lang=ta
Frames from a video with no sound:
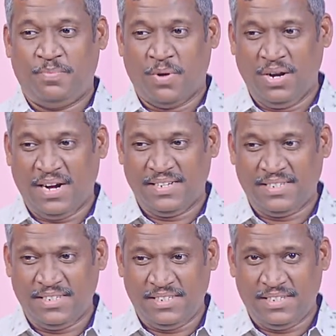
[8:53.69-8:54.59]
பொருட்களை
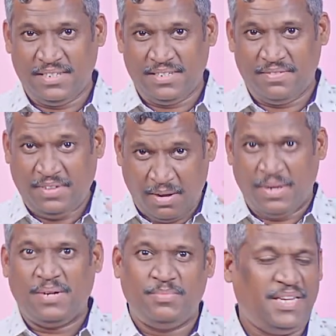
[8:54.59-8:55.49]
செஞ்சு
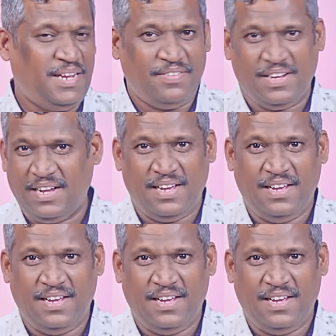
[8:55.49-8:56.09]
வியாபாரம் செய்கிறவங்க